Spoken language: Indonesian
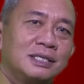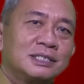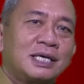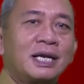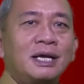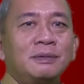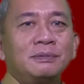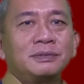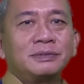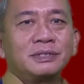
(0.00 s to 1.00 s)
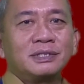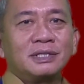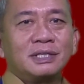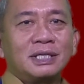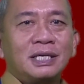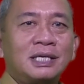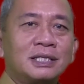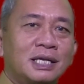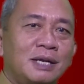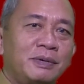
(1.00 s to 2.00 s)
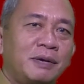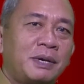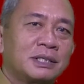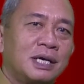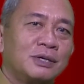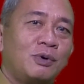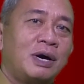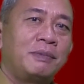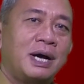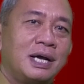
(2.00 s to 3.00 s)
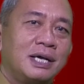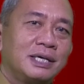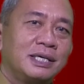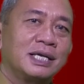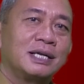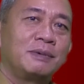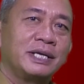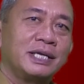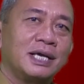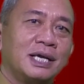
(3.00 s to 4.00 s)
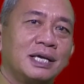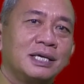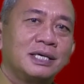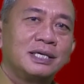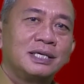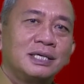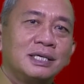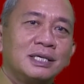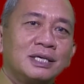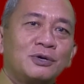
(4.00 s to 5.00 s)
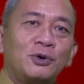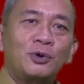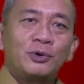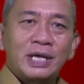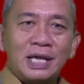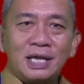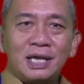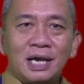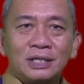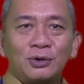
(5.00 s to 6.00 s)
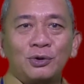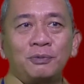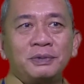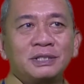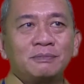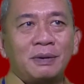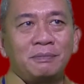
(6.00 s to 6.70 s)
Sekarang kita telah mendapatkan wabah yang namanya corona atau COVID-19